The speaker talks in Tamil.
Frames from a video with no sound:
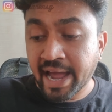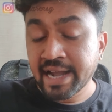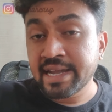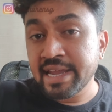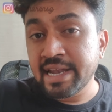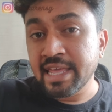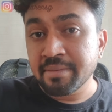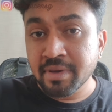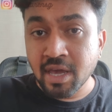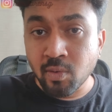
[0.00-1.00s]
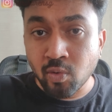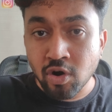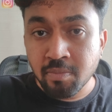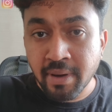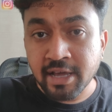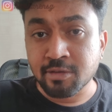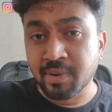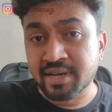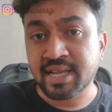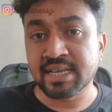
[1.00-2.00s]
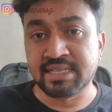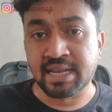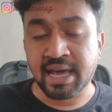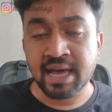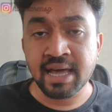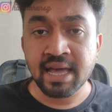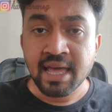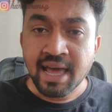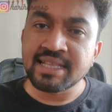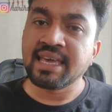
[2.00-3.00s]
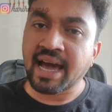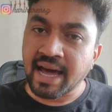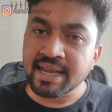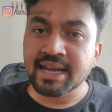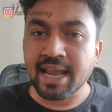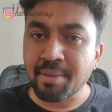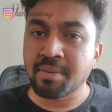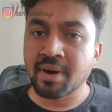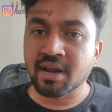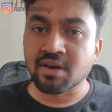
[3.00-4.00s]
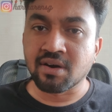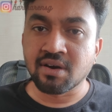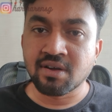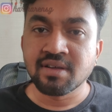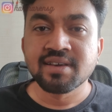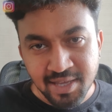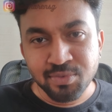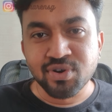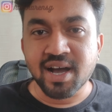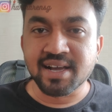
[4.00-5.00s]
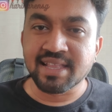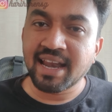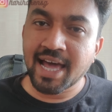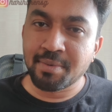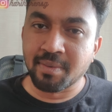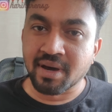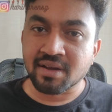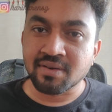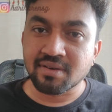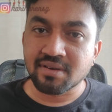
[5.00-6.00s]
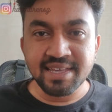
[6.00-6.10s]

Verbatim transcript: ஆன்டி டிஎம்கே ஓட் பேங்க் ஸ்பிளிட் ஆச்சுன்னா அது யாருக்கு லாபமா இருக்கும் திமுகவுக்கு தான் லாபமா இருக்கும்